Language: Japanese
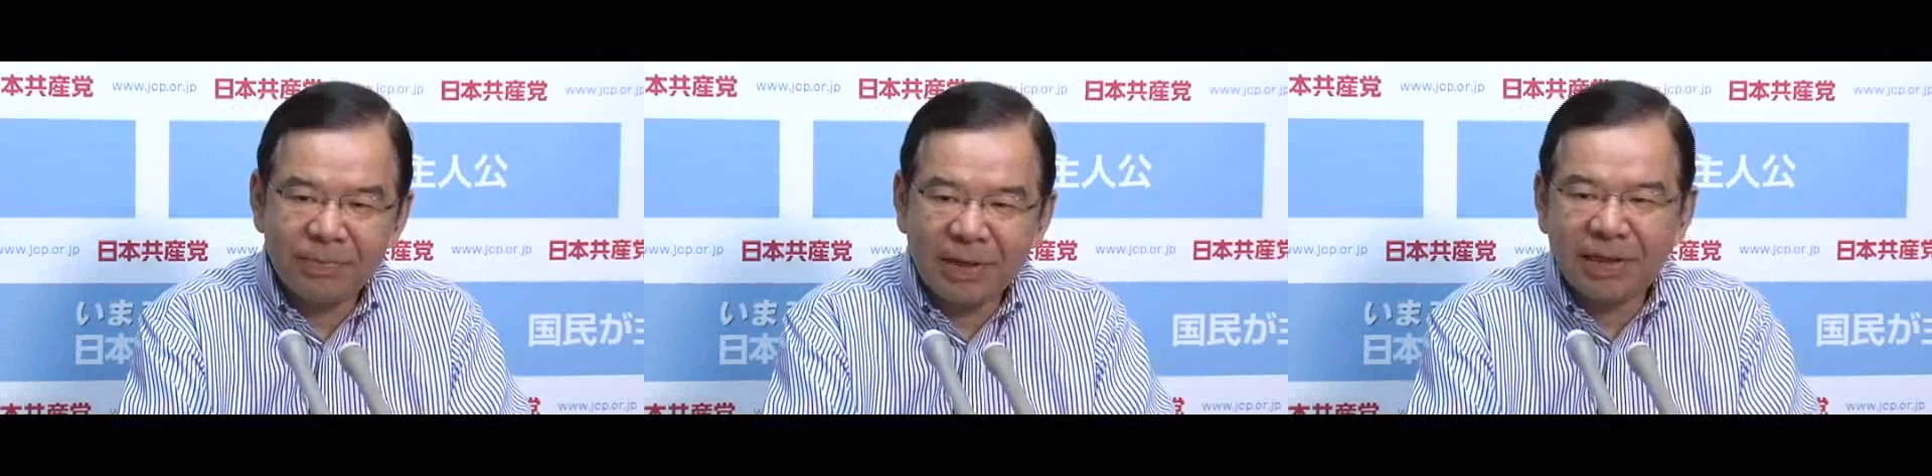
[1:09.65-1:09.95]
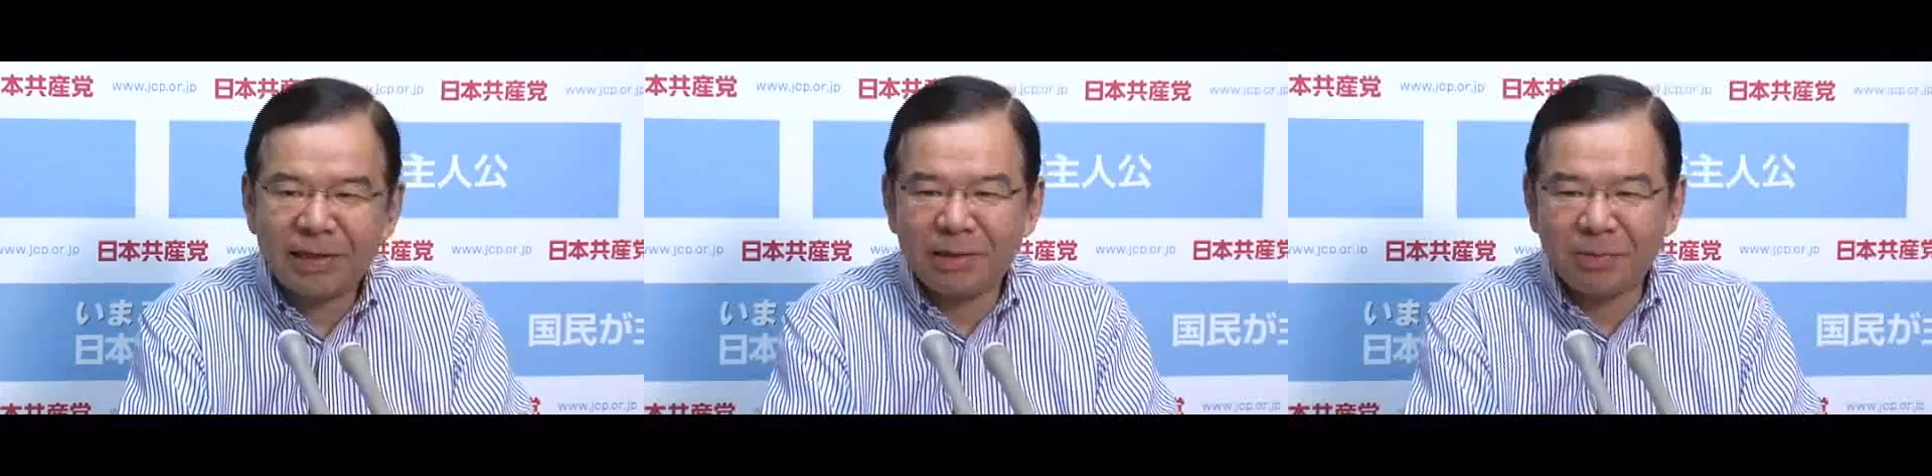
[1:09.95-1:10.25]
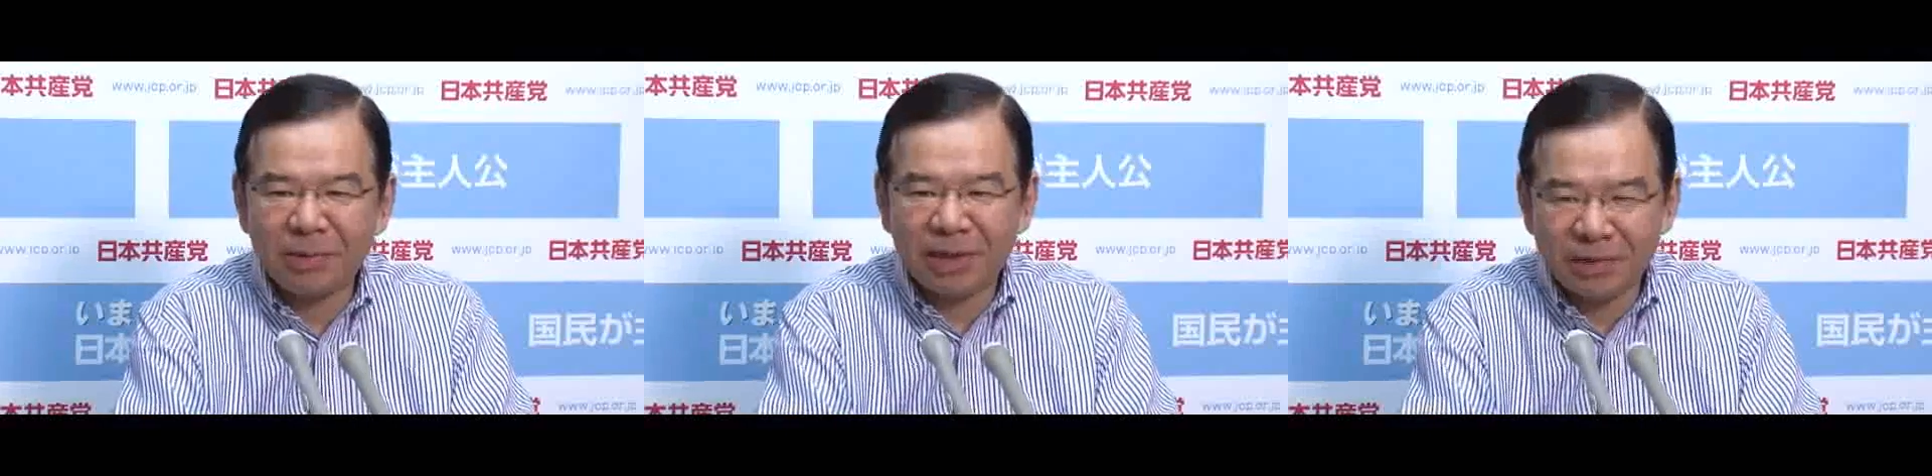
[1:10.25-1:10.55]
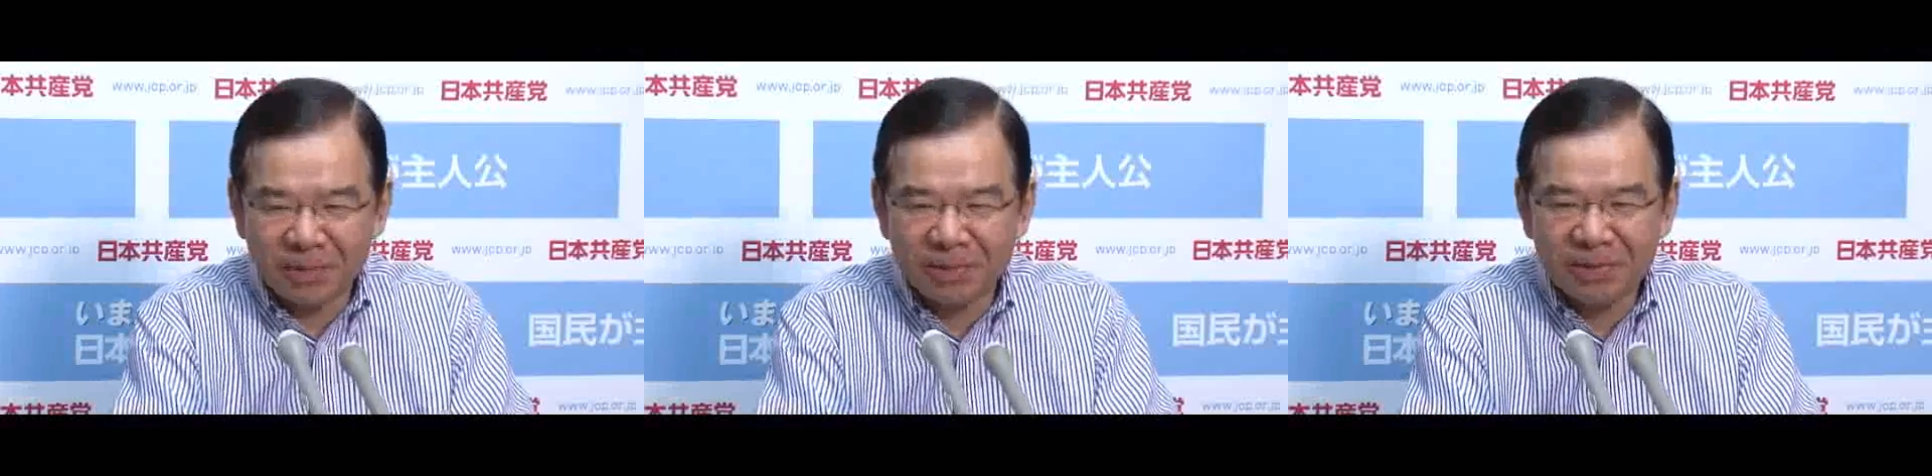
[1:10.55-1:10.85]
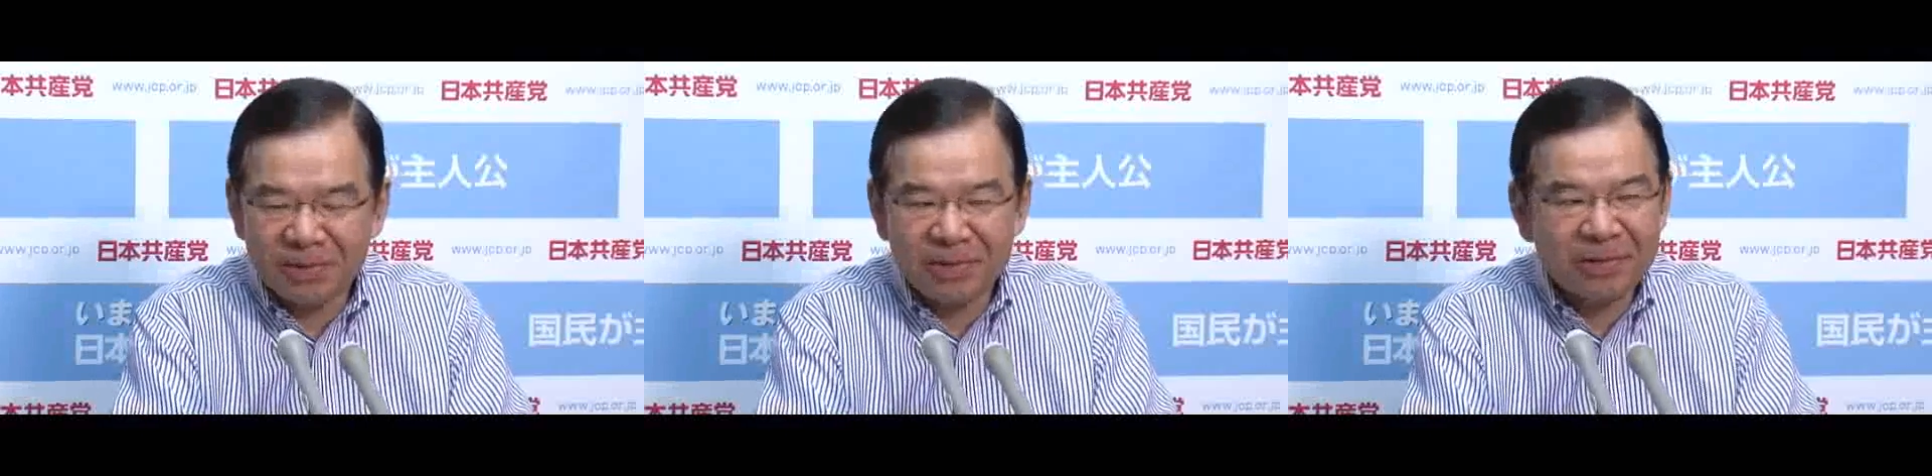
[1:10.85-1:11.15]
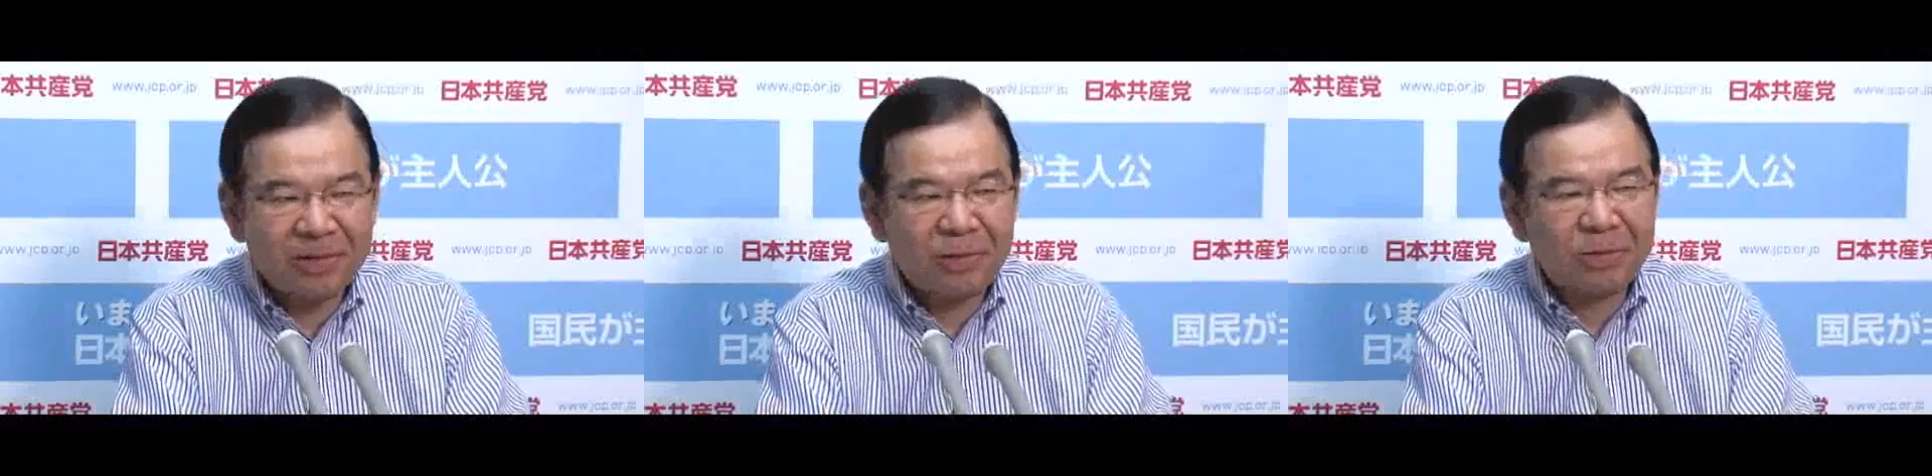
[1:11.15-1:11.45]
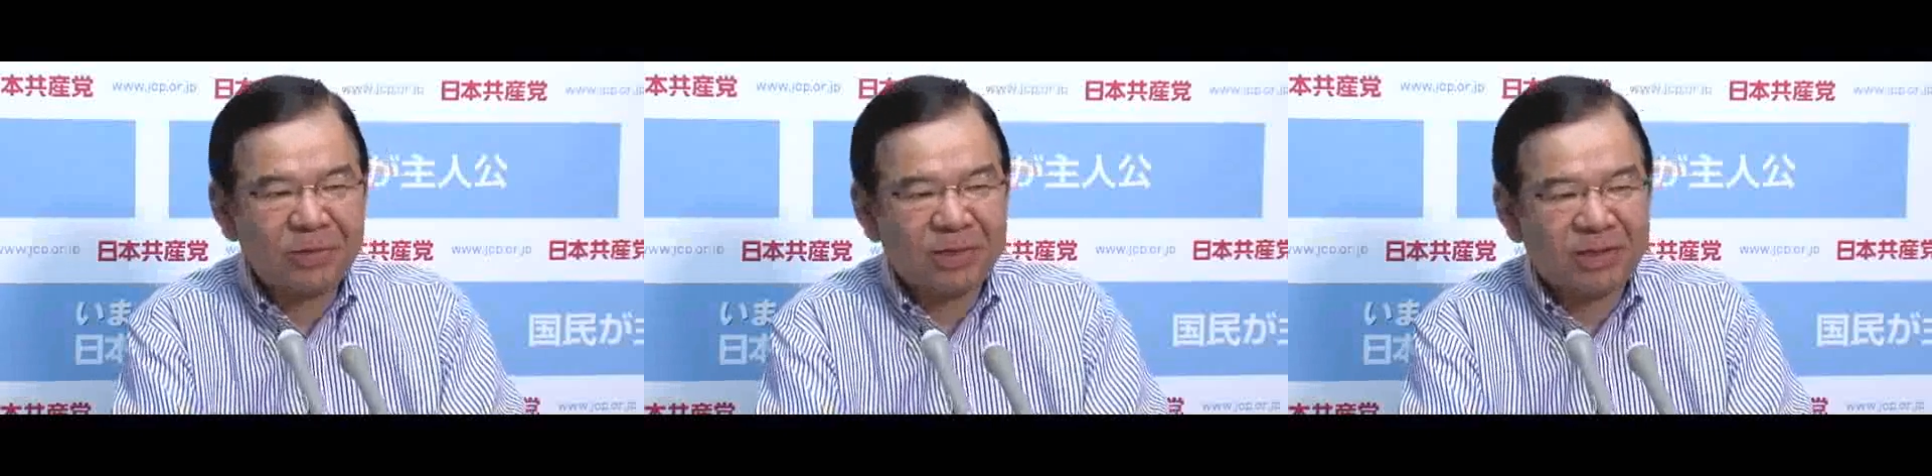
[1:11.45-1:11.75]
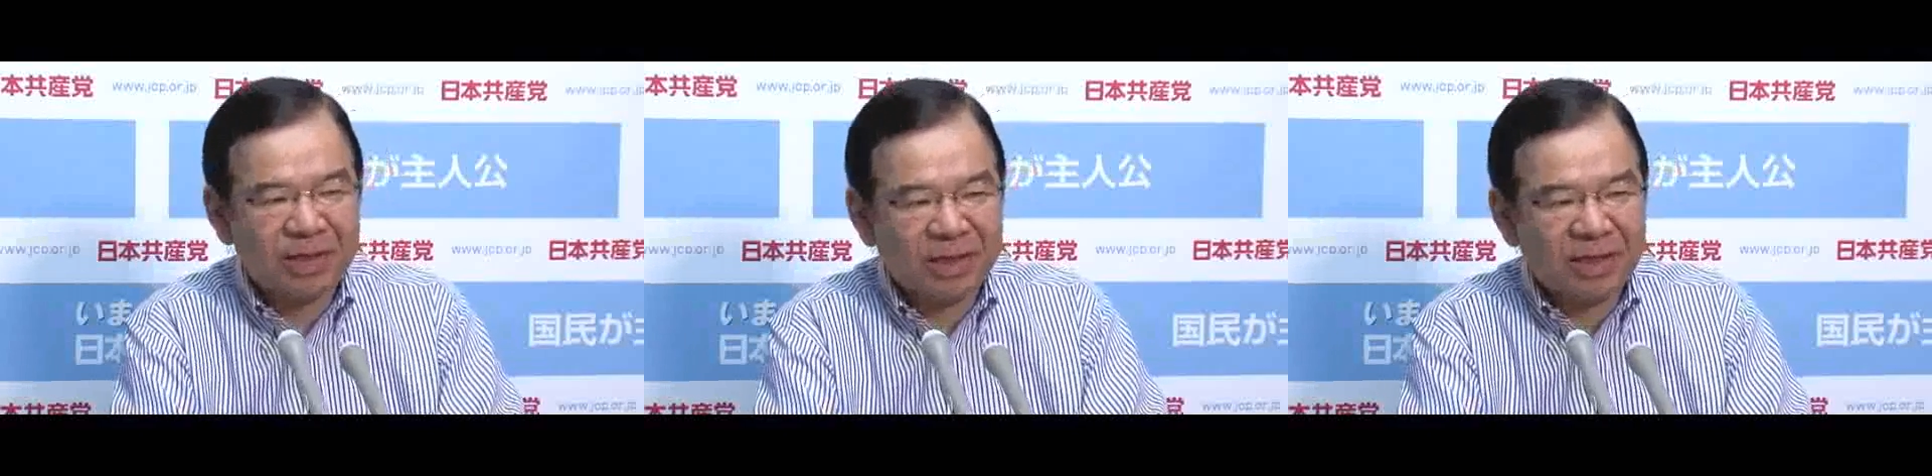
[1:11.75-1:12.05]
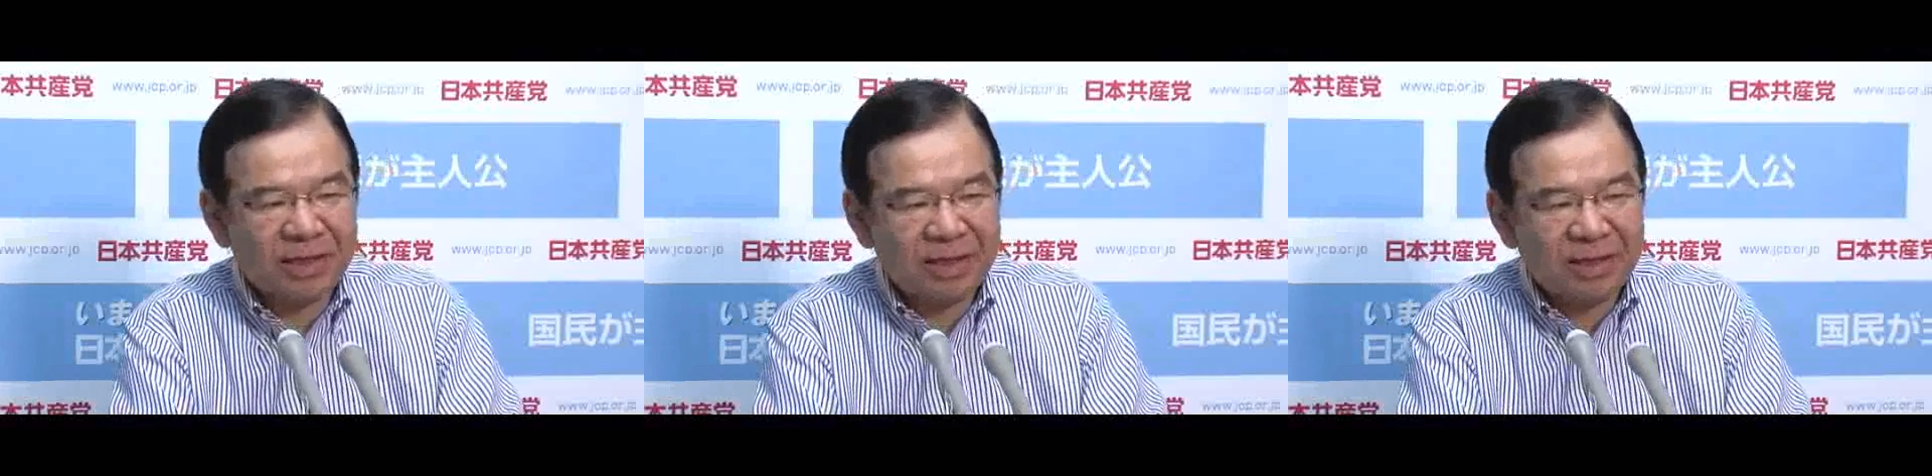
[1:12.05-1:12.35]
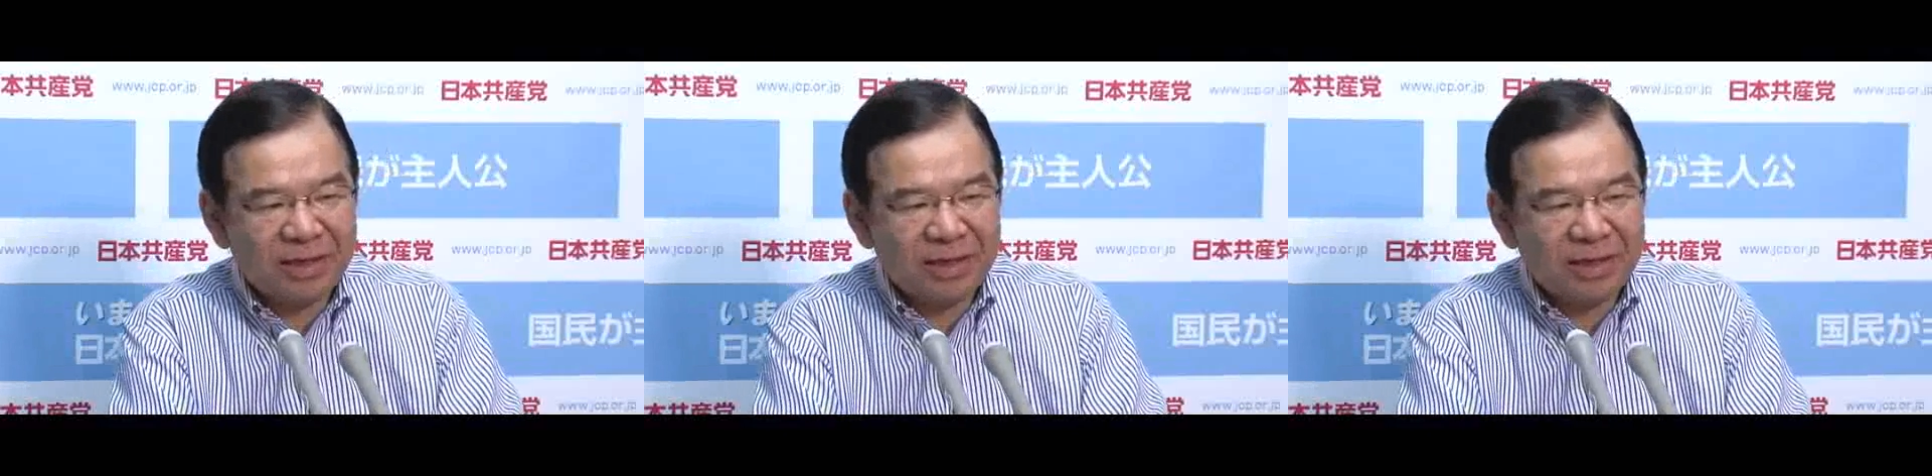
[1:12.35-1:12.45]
まあ、いかなるものかということをですね、